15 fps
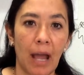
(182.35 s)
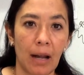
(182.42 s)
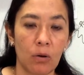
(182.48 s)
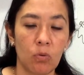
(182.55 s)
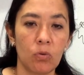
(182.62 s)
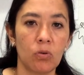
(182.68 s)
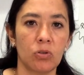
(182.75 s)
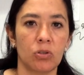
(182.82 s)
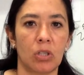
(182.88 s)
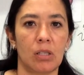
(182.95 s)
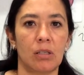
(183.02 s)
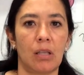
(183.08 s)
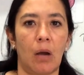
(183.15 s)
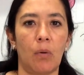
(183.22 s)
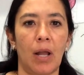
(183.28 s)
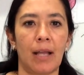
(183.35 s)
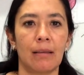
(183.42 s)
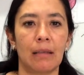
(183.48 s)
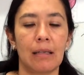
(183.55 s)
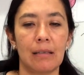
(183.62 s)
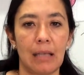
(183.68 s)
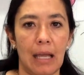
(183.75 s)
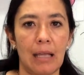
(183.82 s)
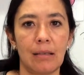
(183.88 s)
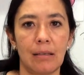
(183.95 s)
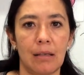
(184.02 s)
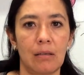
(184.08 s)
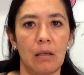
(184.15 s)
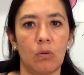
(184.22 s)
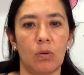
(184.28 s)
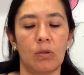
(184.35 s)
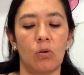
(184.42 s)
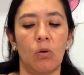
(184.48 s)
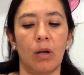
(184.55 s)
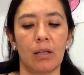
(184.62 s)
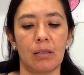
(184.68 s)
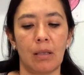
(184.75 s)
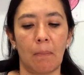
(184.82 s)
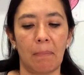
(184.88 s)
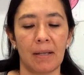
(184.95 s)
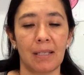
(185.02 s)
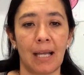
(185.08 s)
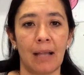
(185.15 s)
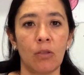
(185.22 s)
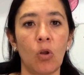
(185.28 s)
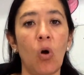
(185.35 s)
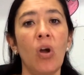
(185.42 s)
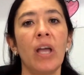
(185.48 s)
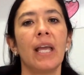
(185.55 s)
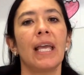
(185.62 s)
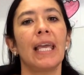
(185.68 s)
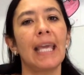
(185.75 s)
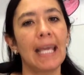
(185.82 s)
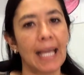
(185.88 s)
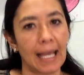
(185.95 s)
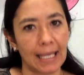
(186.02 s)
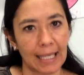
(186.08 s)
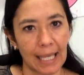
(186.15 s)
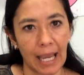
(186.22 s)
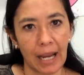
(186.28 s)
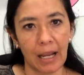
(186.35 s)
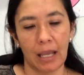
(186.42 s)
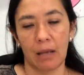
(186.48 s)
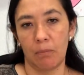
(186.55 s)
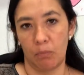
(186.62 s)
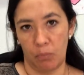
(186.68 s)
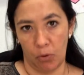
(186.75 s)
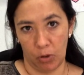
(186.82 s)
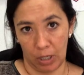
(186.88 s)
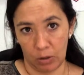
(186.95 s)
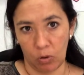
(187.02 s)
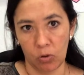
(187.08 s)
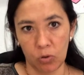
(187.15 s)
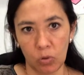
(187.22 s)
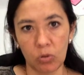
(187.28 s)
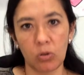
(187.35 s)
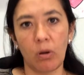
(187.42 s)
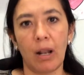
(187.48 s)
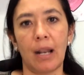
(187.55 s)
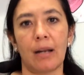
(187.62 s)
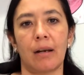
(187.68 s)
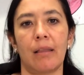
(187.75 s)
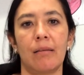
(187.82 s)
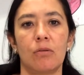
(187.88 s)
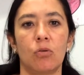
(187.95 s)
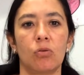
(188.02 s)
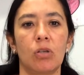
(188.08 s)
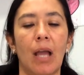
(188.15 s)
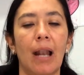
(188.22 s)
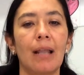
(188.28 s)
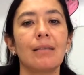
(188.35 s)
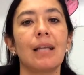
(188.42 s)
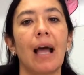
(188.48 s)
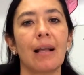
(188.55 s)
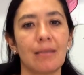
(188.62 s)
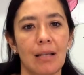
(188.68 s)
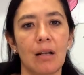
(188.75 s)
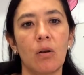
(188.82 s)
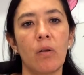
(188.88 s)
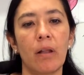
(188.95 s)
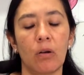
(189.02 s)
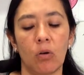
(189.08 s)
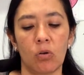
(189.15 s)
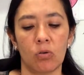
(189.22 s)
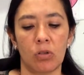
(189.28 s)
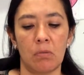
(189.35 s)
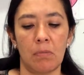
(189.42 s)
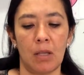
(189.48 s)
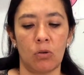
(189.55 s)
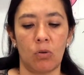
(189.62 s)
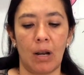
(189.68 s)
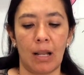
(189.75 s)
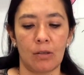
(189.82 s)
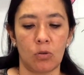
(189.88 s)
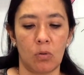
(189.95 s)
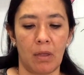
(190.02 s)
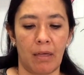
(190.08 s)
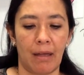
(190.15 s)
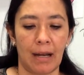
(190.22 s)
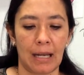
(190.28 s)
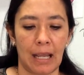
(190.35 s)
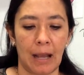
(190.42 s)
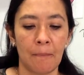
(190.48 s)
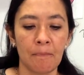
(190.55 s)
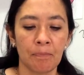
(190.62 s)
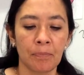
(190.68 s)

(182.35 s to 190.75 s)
de algunos restaurantes esta situación que está pasando y que quiere, por el conducto de las redes sociales, hacerlo del conocimiento de la ciudadanía.